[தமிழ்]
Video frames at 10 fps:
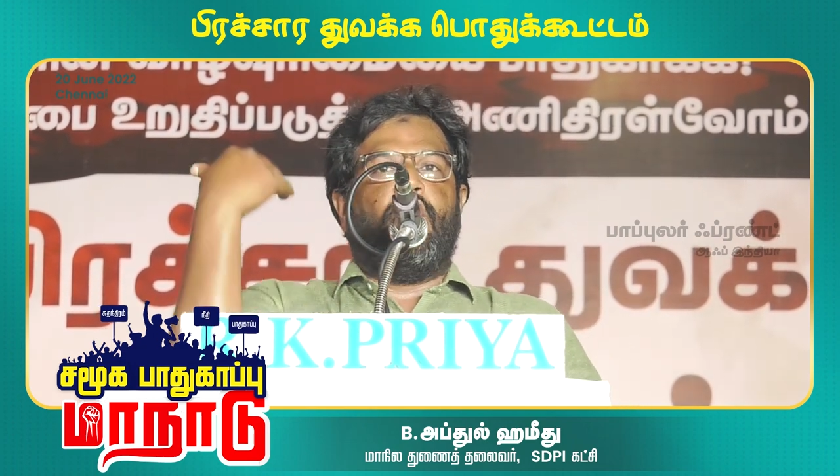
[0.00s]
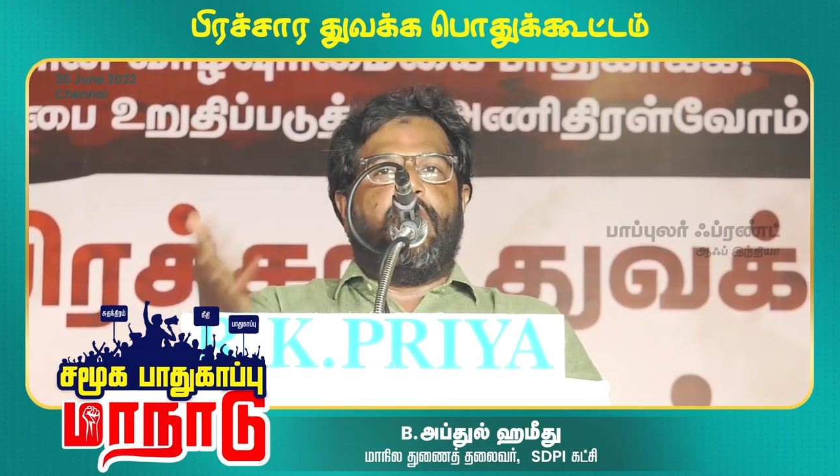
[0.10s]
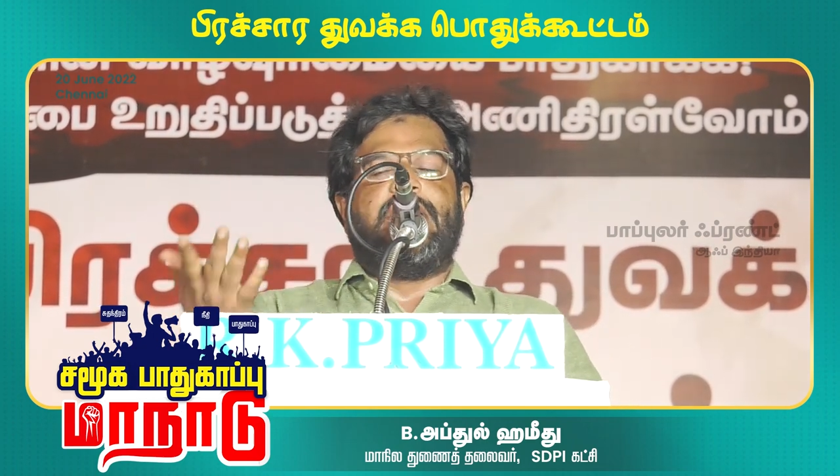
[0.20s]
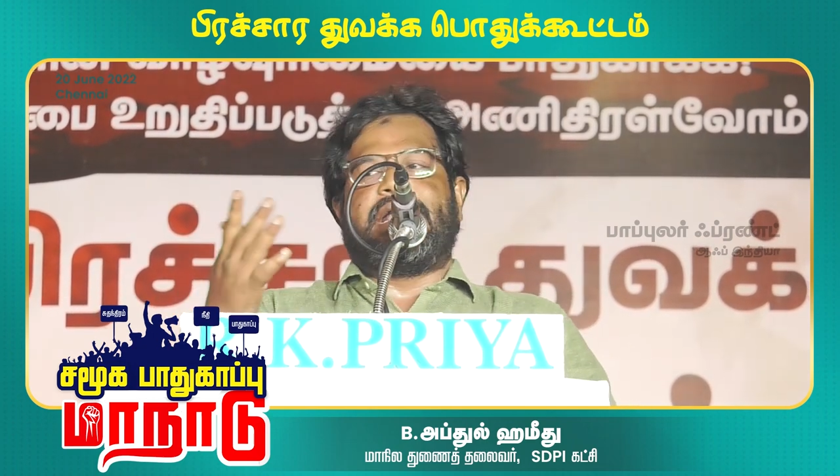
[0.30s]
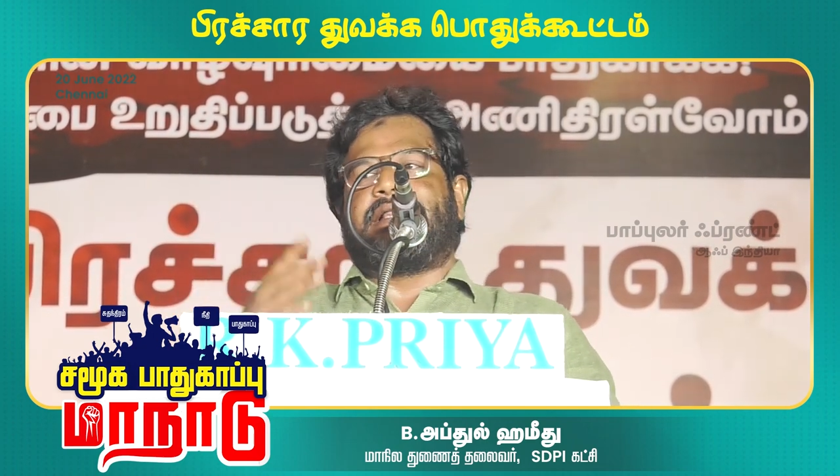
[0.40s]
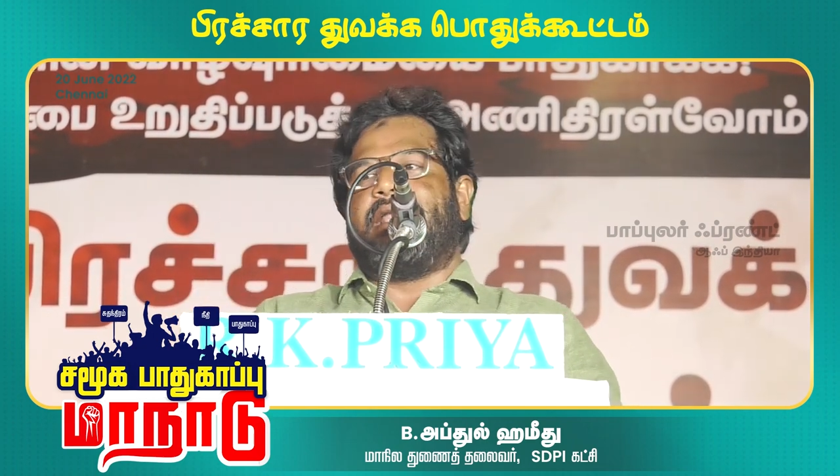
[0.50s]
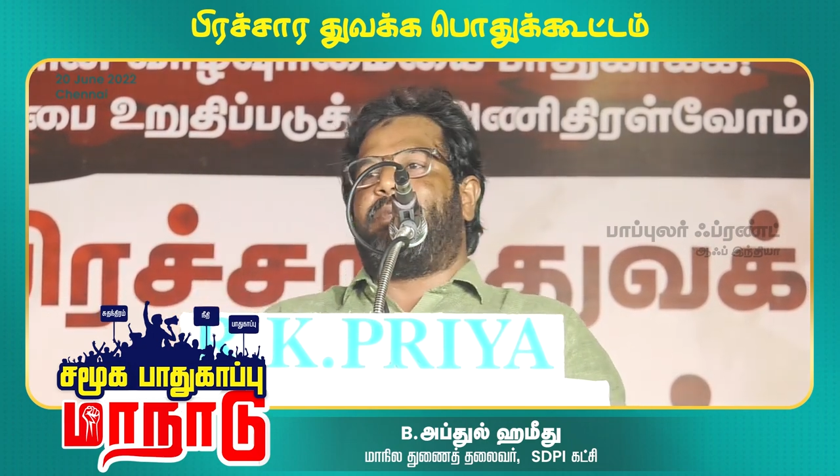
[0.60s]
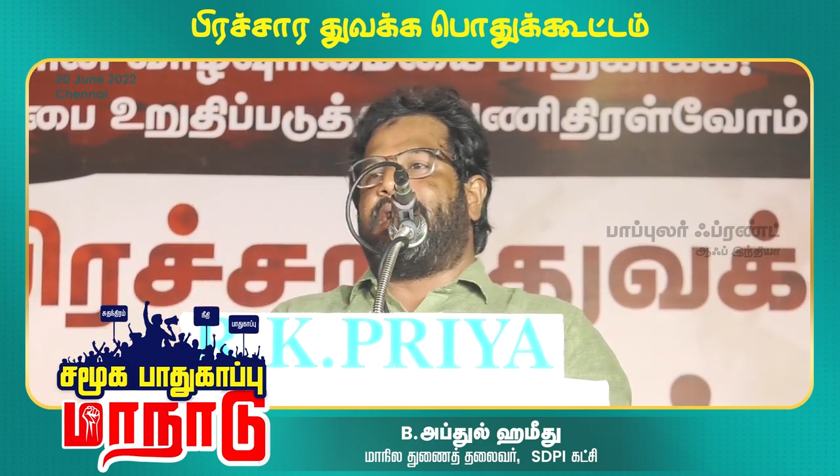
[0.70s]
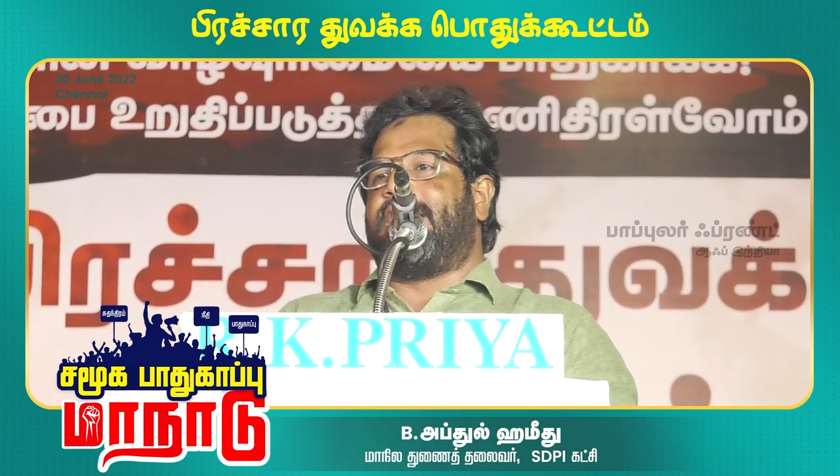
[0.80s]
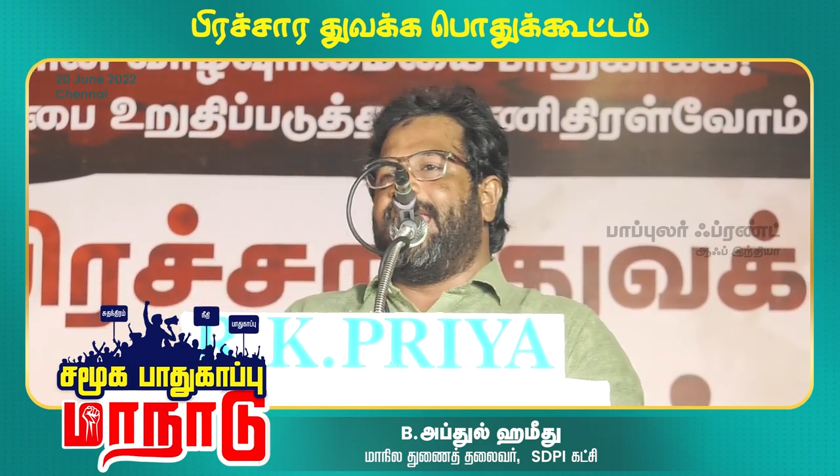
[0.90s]
ஒழுக்கத்தை
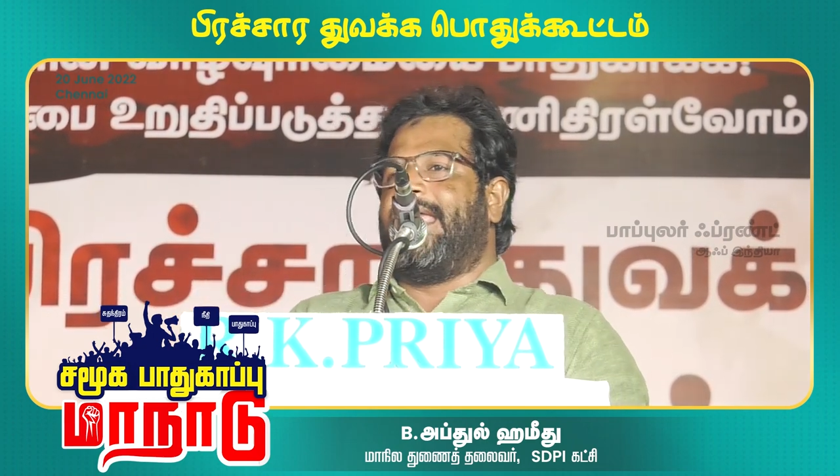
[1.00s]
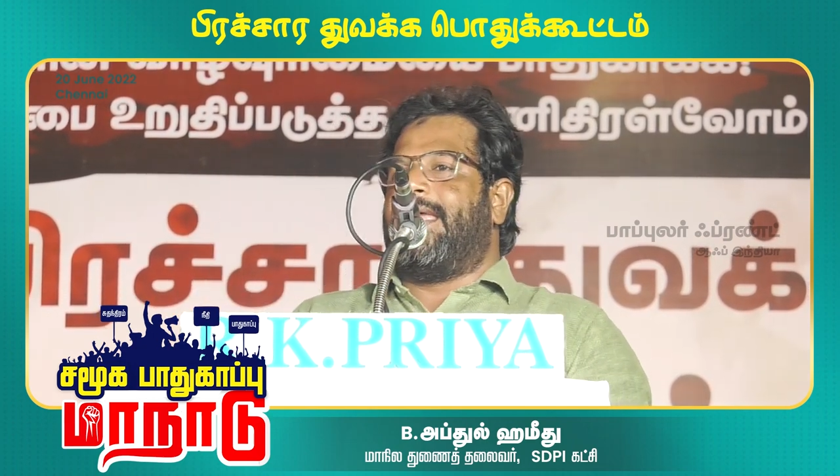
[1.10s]
பற்றி